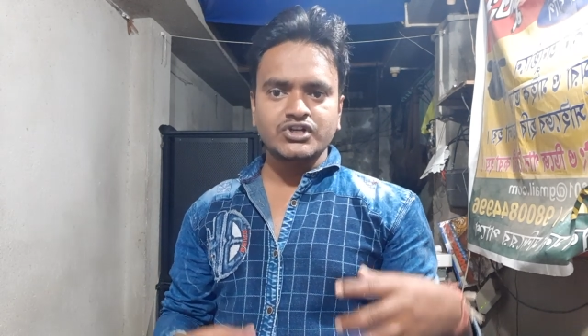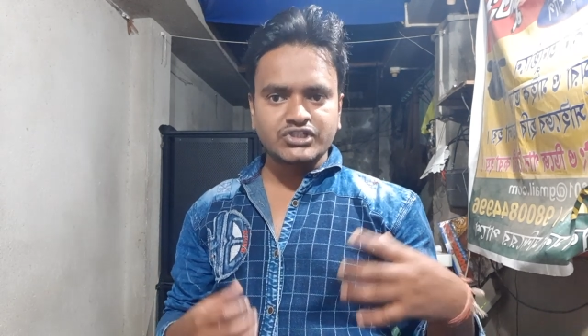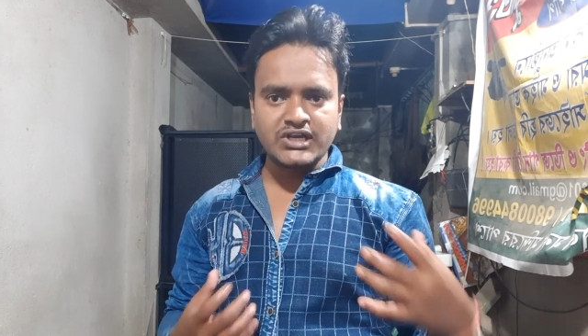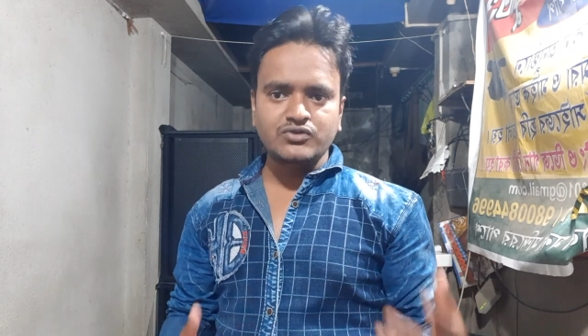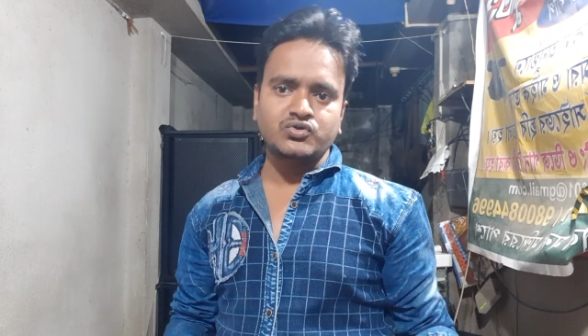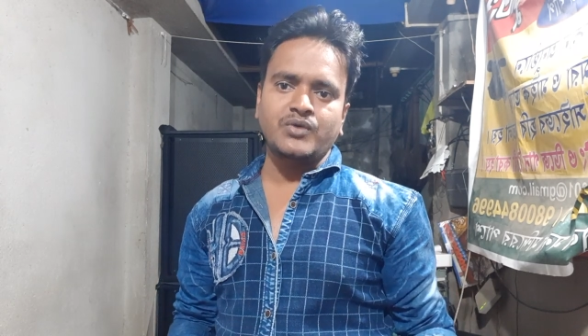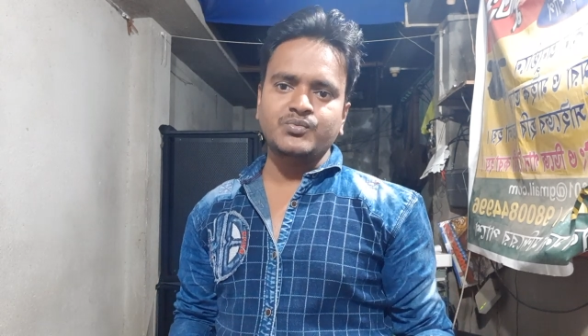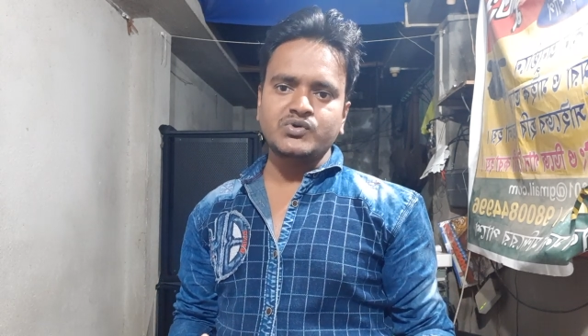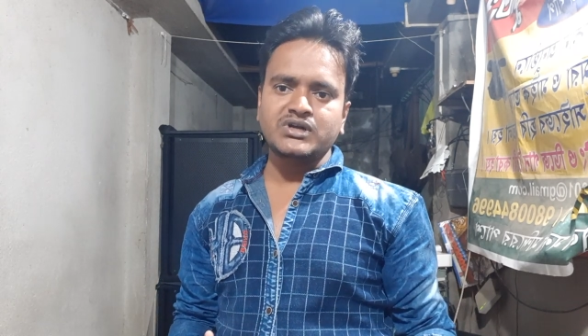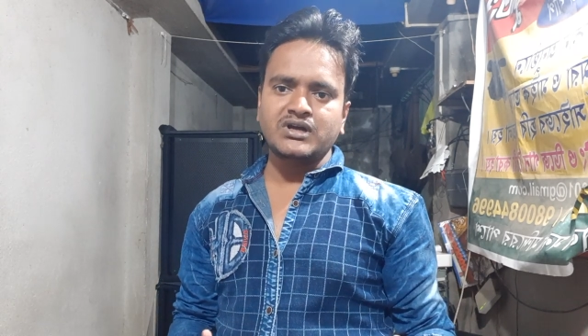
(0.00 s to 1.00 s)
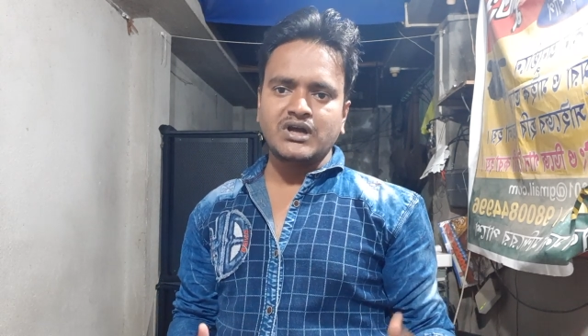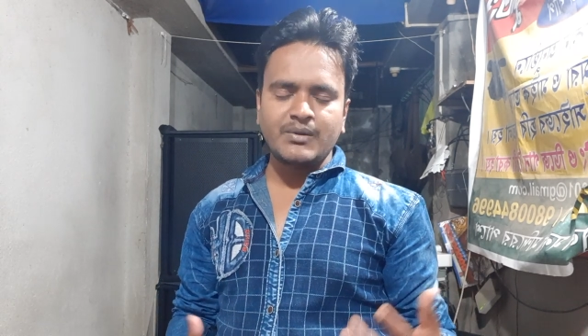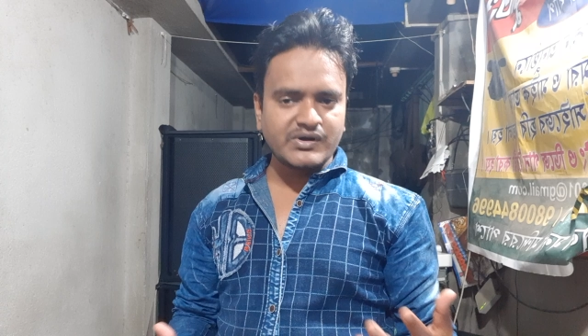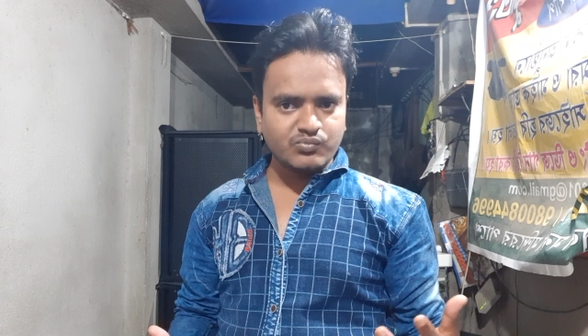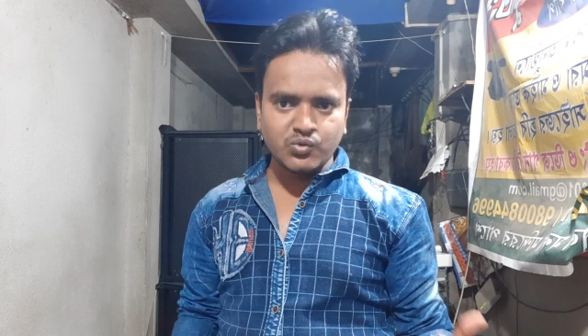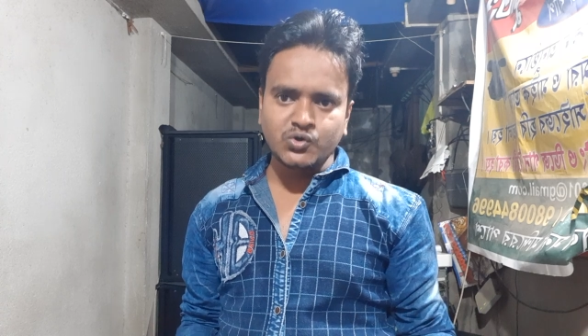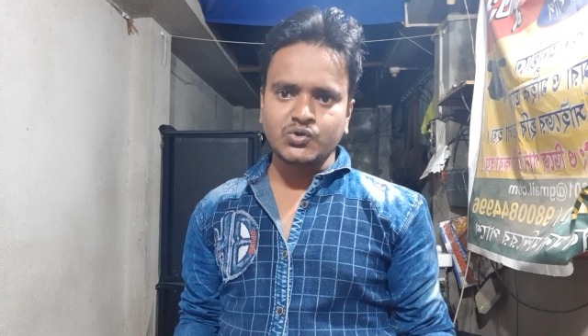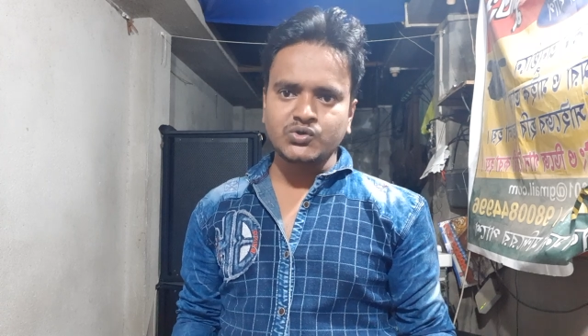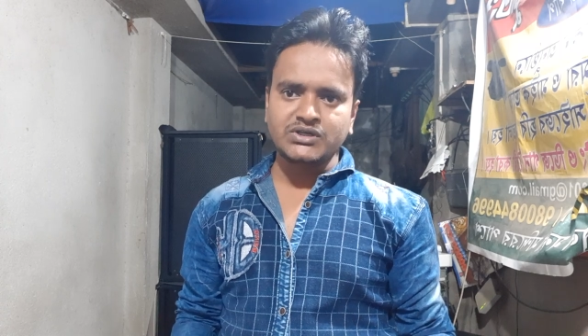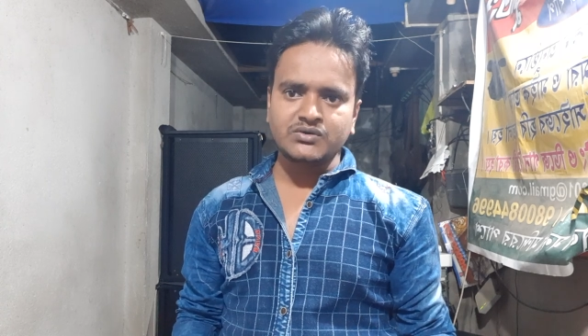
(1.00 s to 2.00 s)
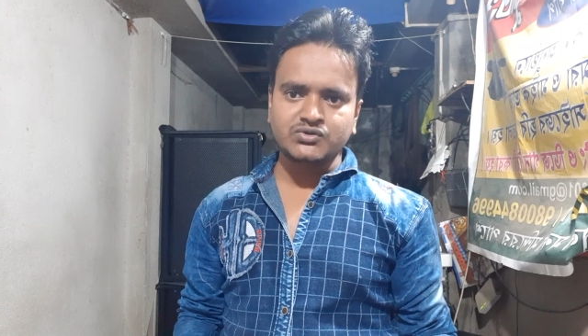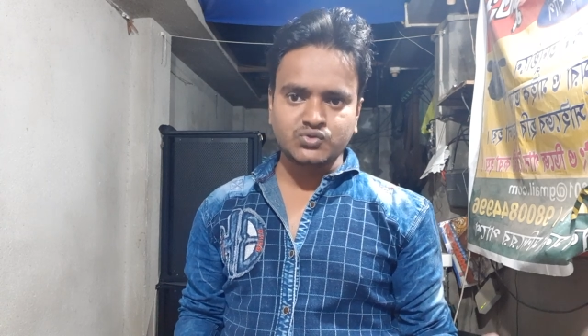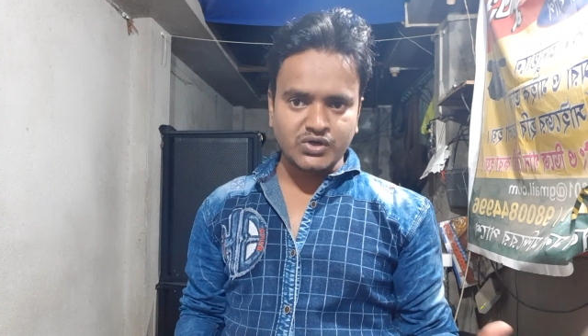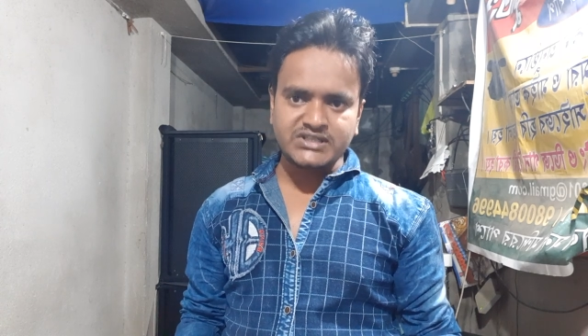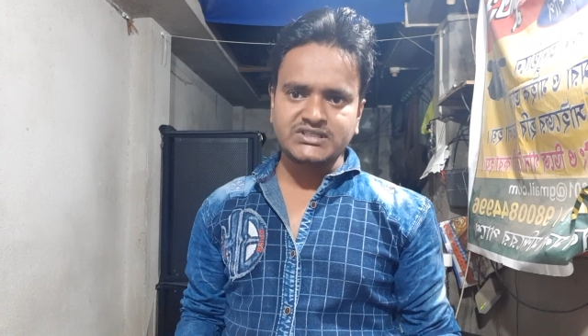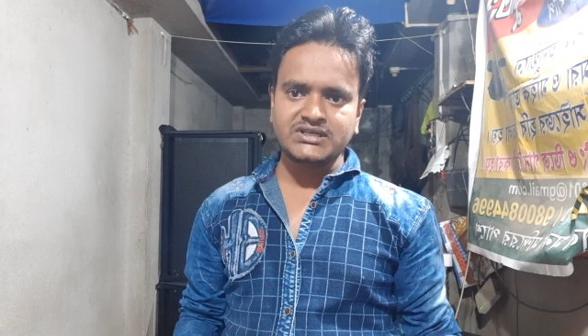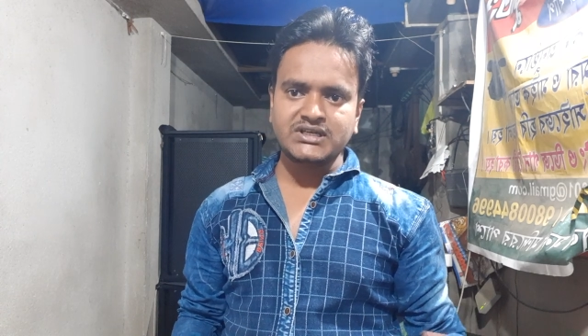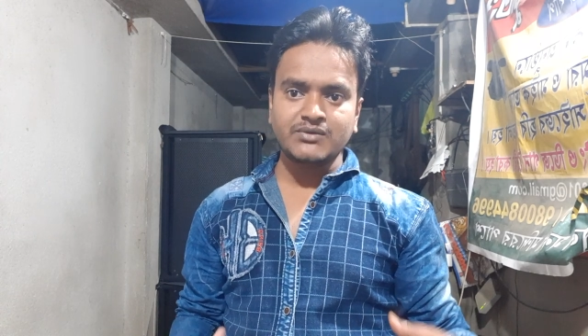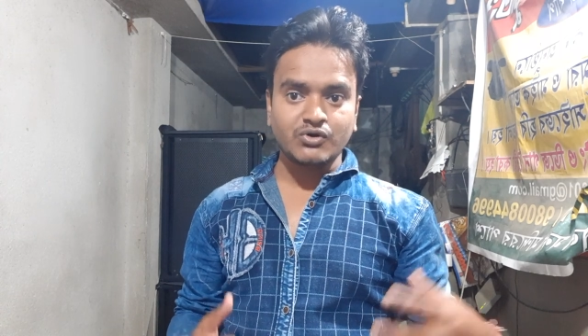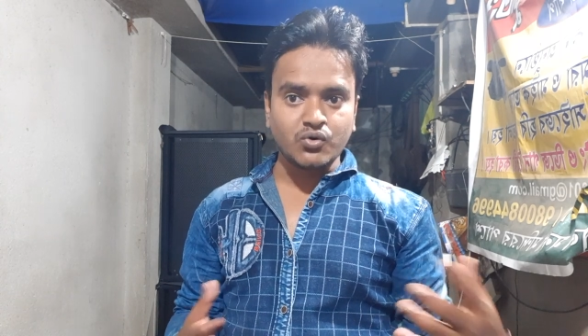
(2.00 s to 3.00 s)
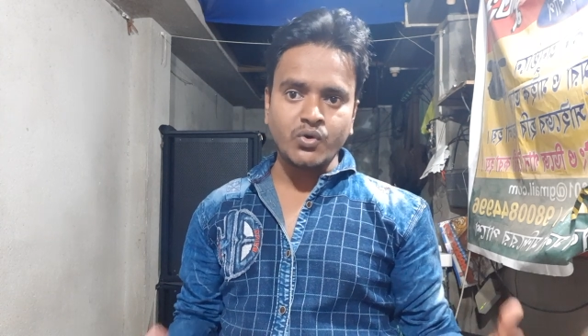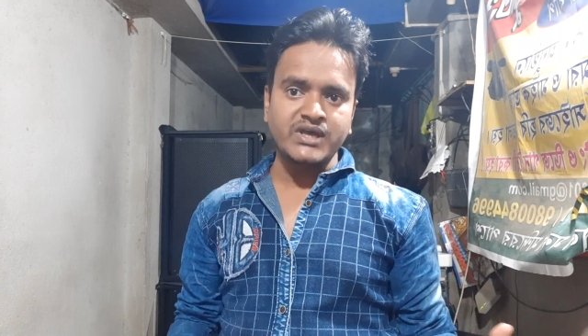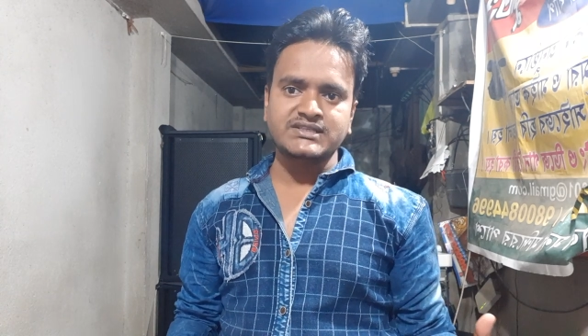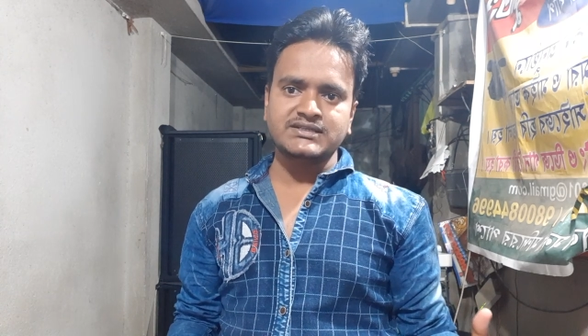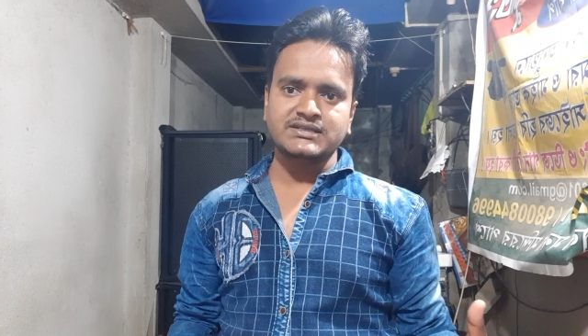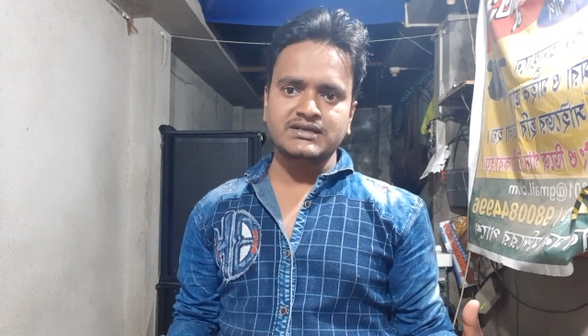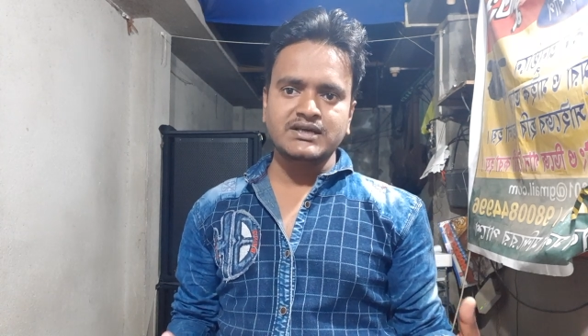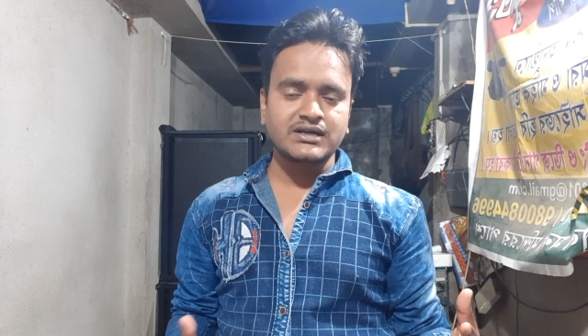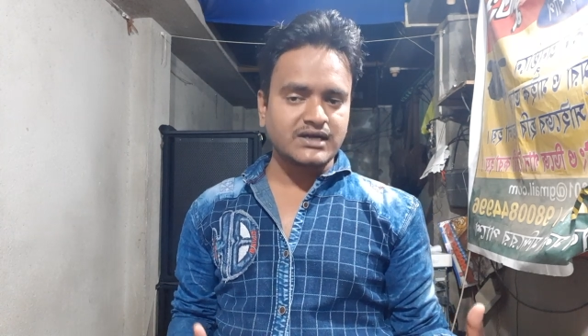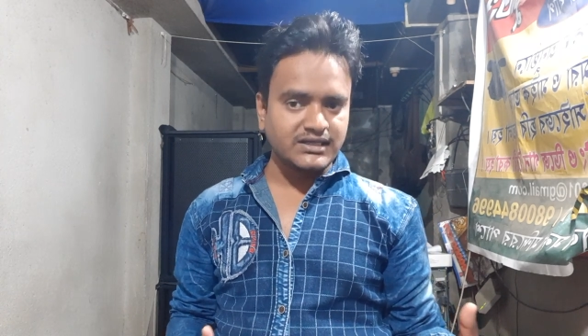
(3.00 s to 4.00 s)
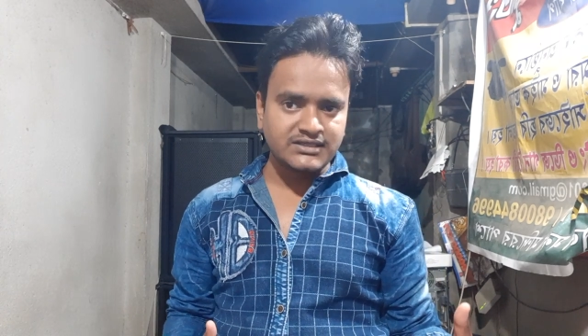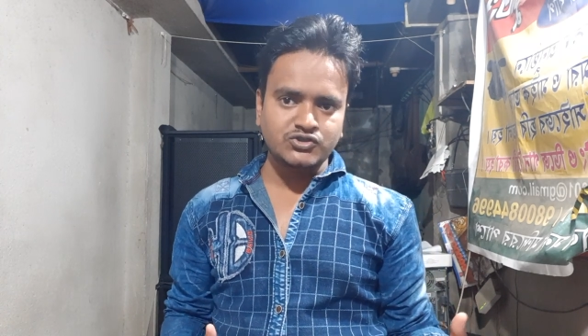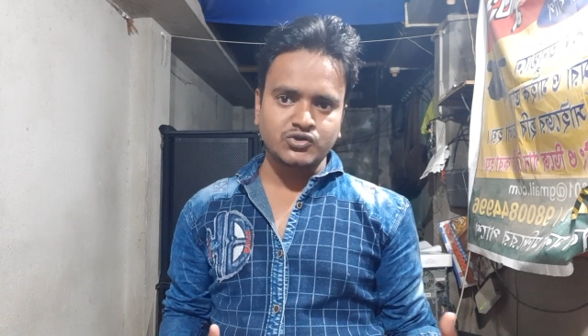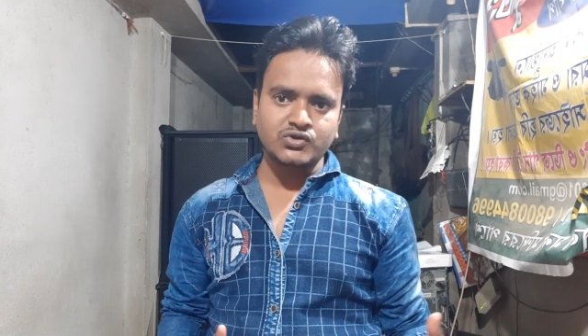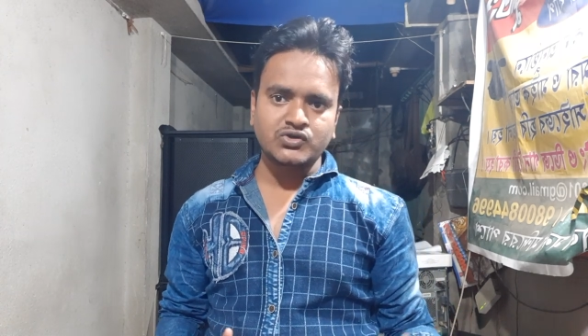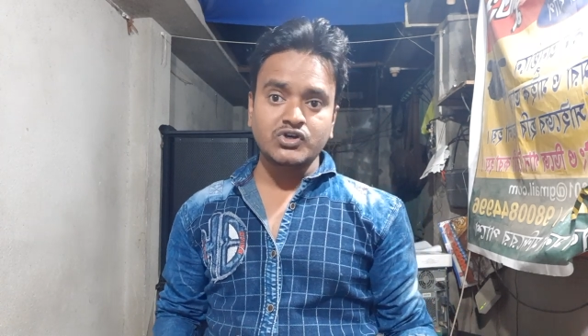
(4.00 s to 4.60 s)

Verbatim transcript: সেই স্বপ্নটা আমার পূরণ হতে চলেছে এবং হয়েছে কাদের জন্য